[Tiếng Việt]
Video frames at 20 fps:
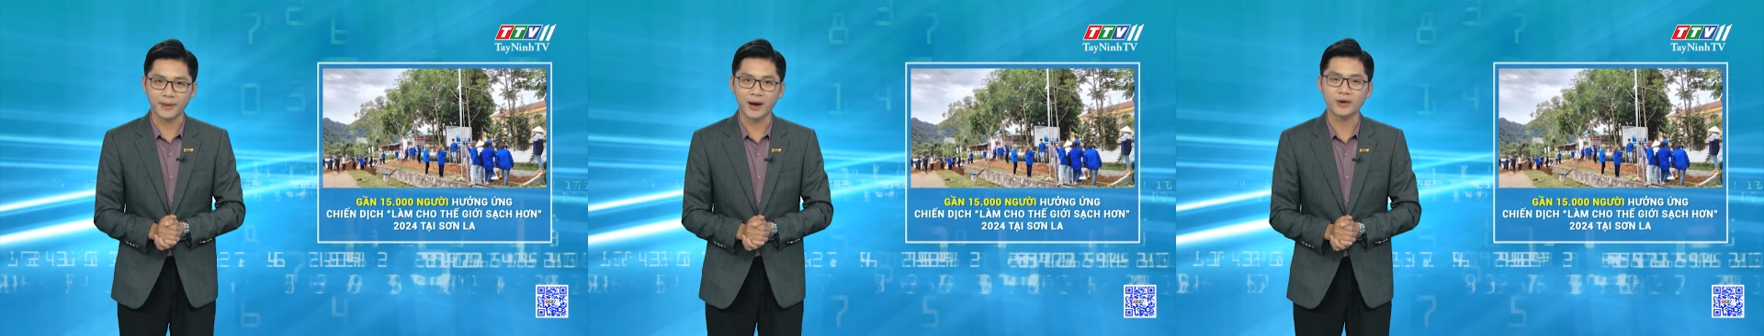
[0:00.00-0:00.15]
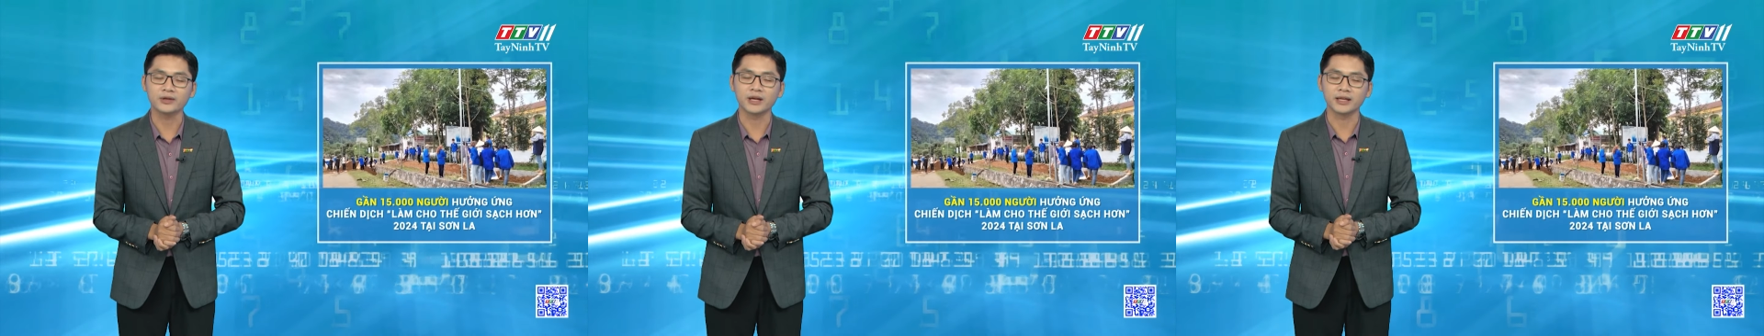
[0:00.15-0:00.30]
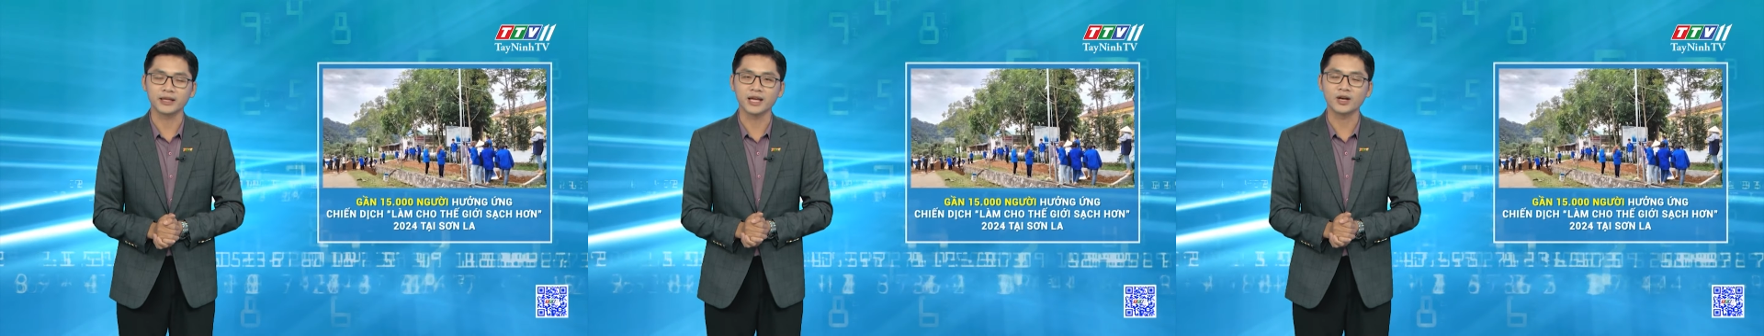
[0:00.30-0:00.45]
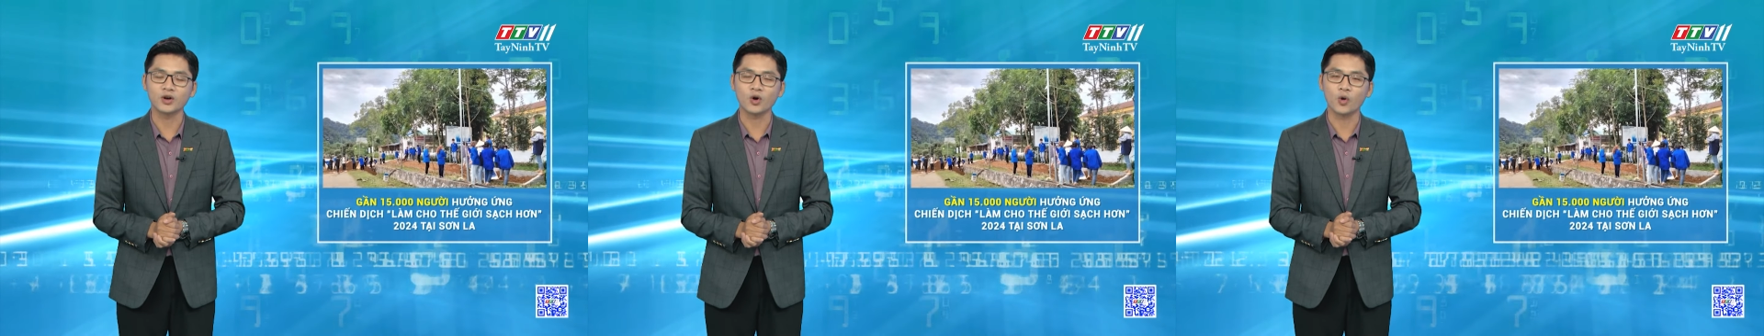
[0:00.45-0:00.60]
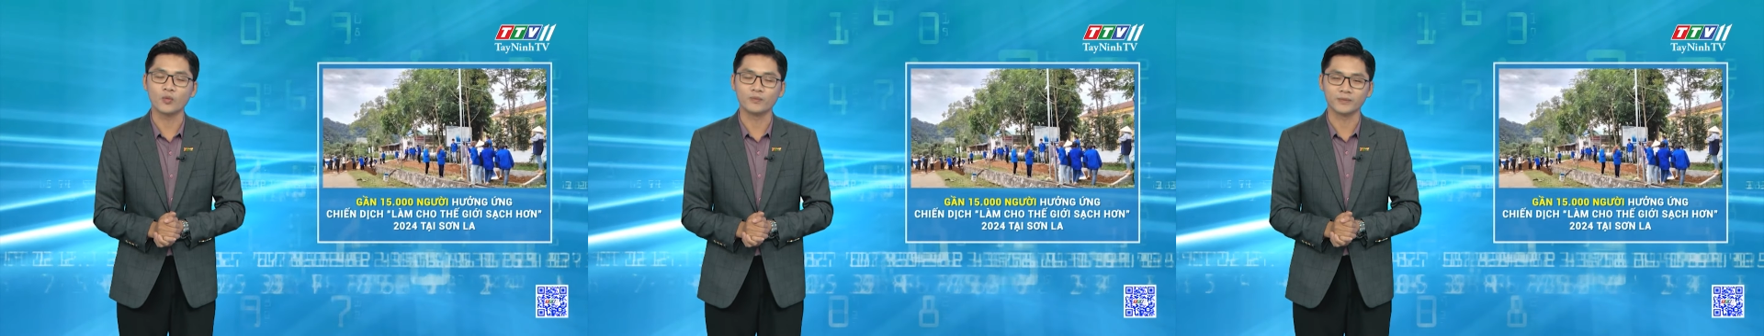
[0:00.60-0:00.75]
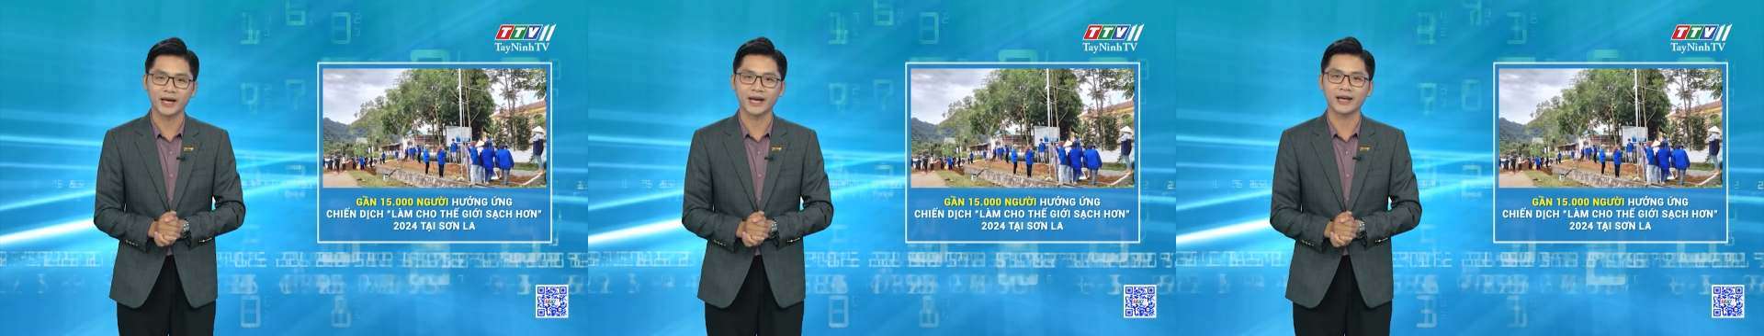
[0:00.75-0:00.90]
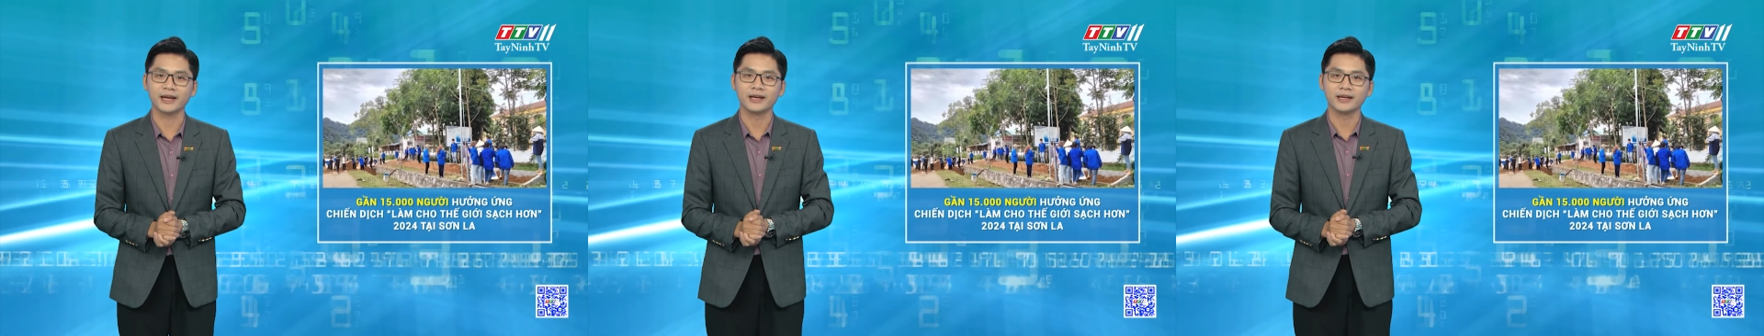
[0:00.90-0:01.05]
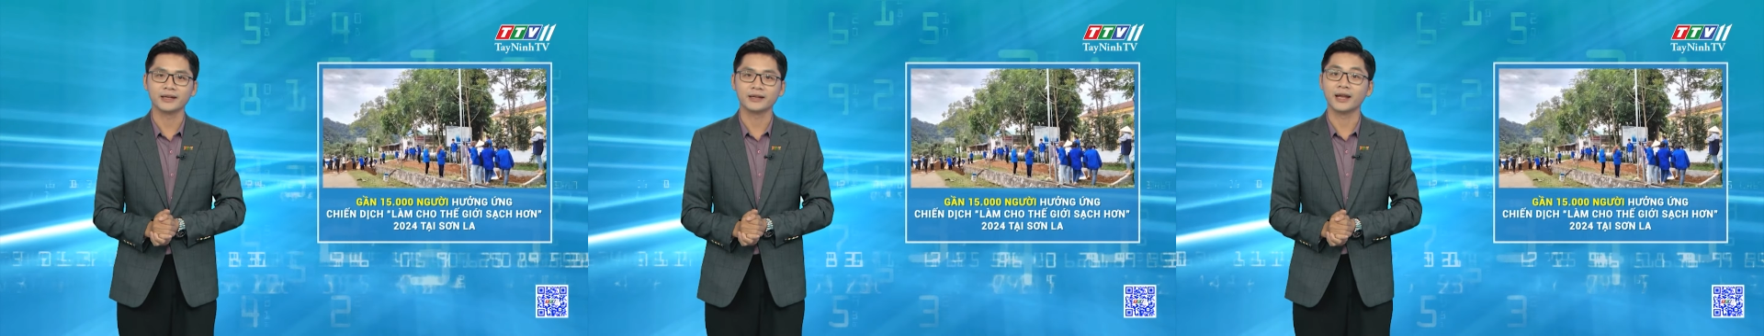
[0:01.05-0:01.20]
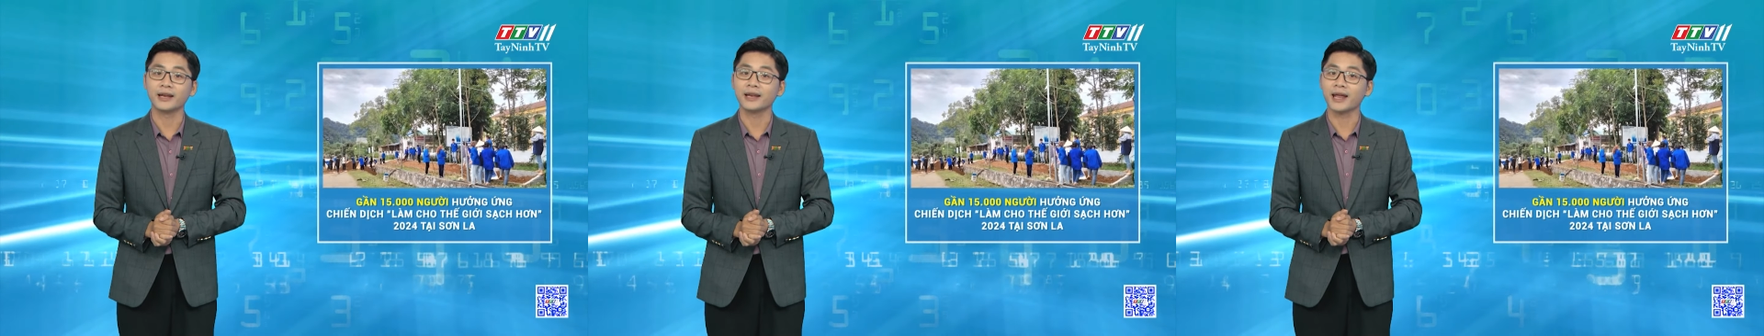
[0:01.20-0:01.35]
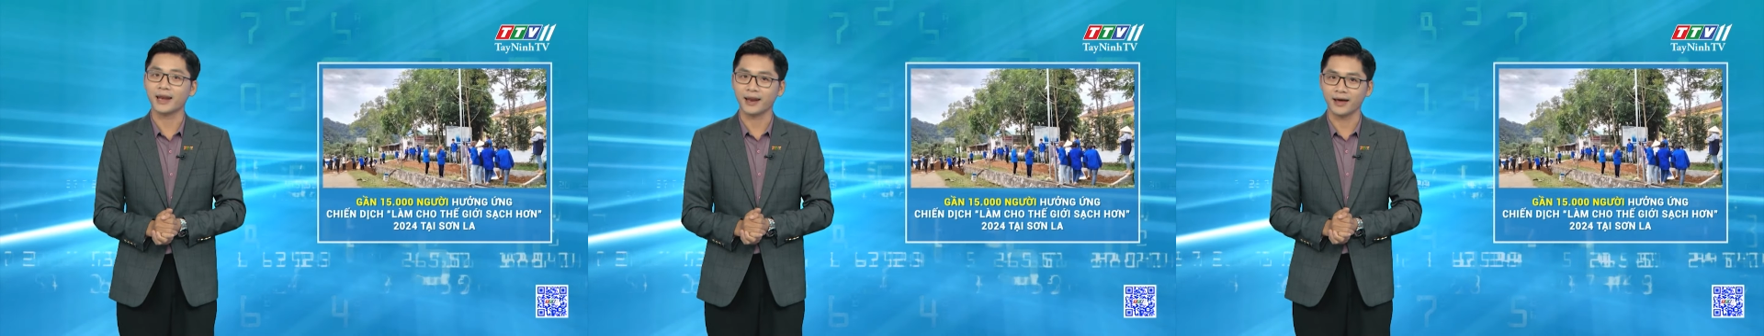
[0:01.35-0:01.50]
báo thời tiết hôm nay
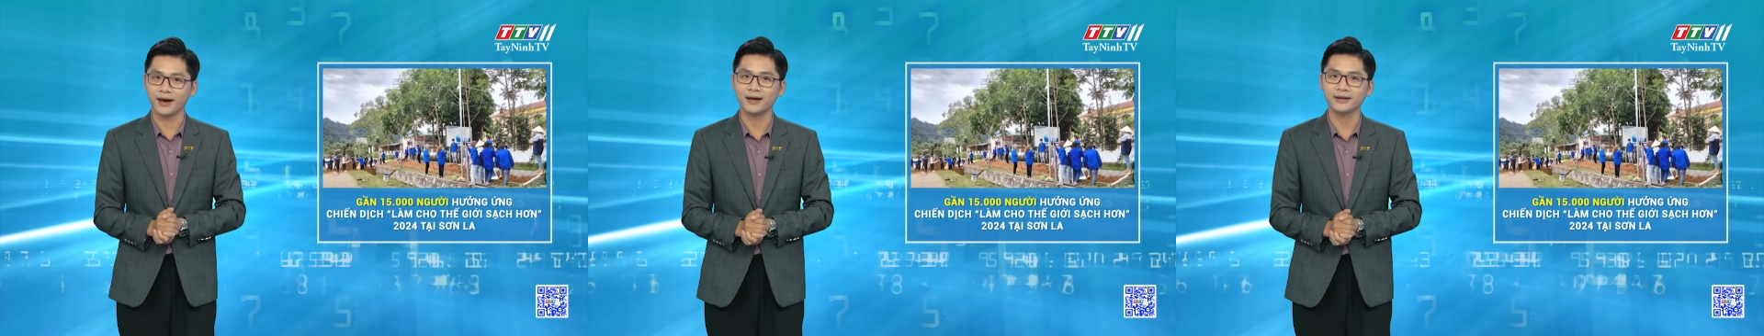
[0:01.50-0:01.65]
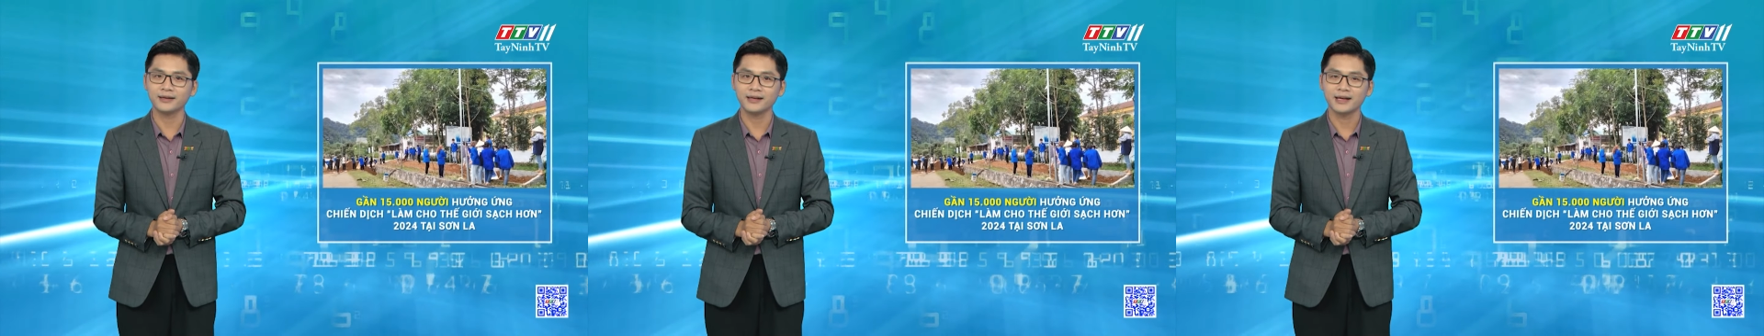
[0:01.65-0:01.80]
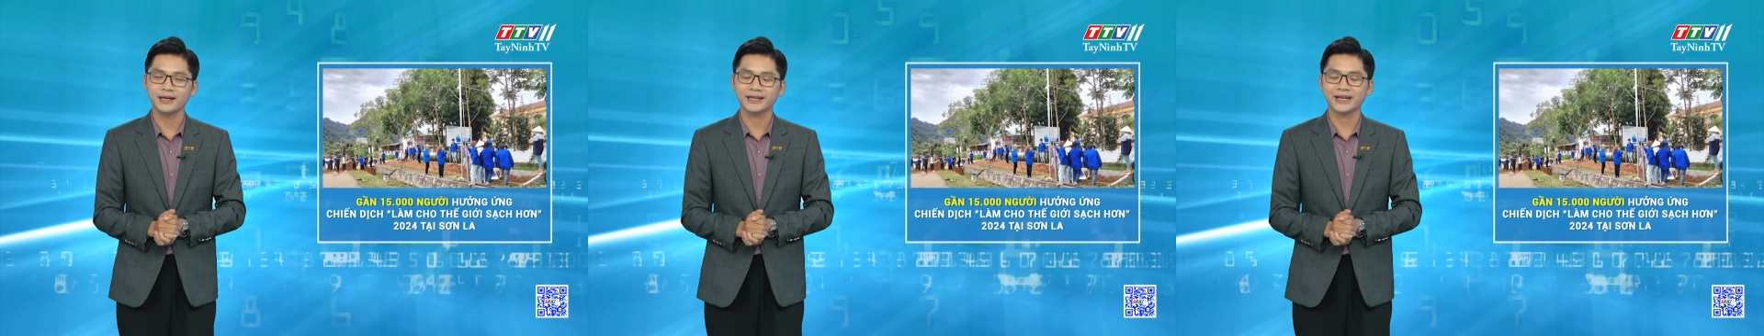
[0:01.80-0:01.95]
đến đây là hết.